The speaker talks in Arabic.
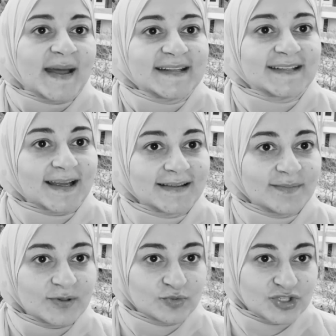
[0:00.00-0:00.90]
انا
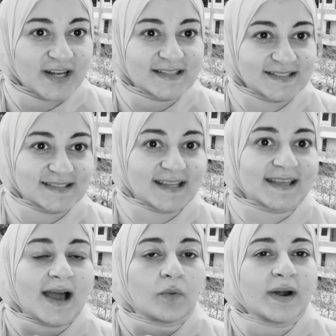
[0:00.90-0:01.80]
اتجنب المشكله دي
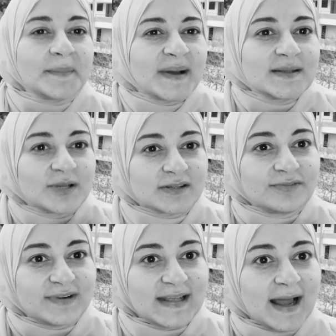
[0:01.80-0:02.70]
ازاي اولا بعد ما
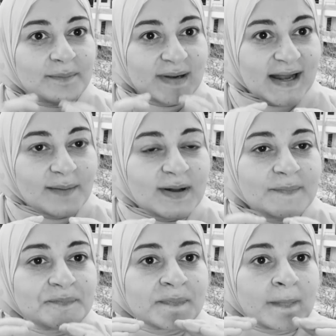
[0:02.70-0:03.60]
الطفل يلعب باللعبه
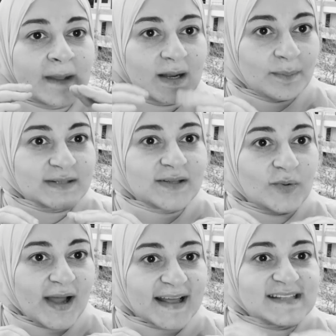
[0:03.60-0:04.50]
البطه
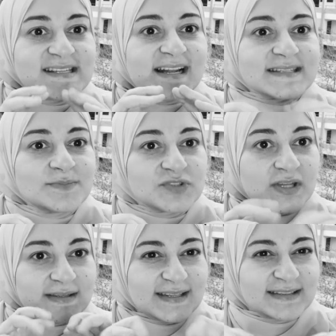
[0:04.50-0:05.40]
والحاجات دي لازم
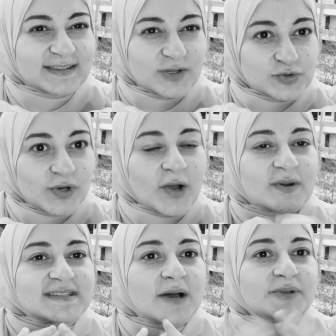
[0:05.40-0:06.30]
تعصريها
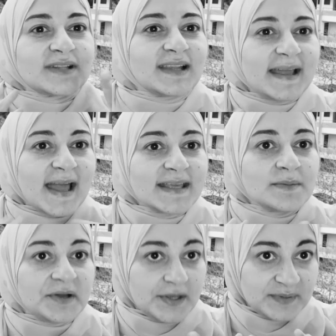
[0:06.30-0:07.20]
كويس قوي تطلعي اي
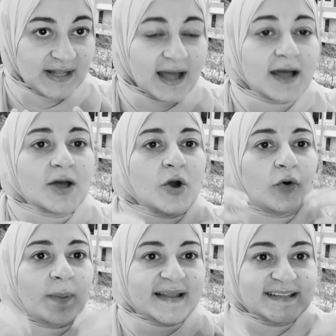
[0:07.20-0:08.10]
ميه منها
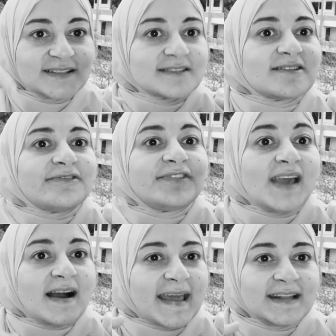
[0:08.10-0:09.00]
وبعدين
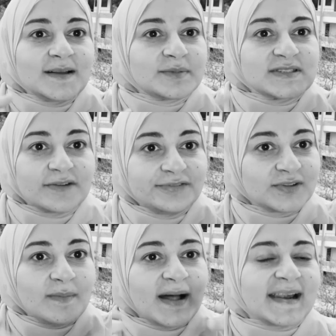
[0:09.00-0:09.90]
تصفيها كانك بتصفي
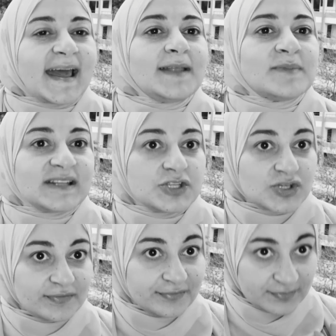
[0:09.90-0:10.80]
طبق لغايه ما
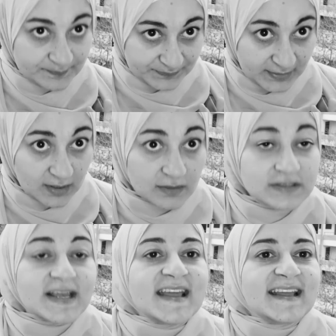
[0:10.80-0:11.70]
تنشف
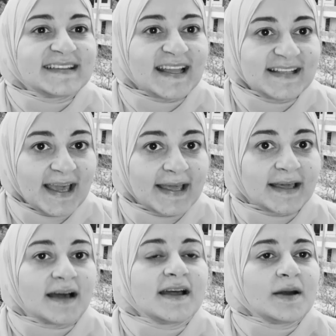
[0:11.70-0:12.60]
خلاص تاني
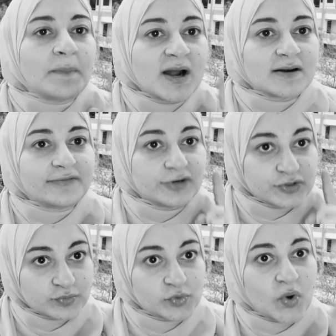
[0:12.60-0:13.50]
حاجه مره في
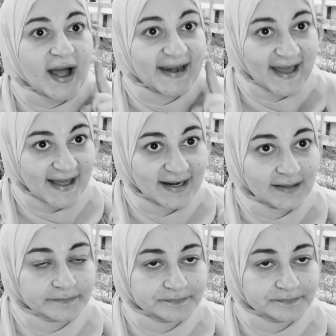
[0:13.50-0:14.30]
الاسبوع على الاقل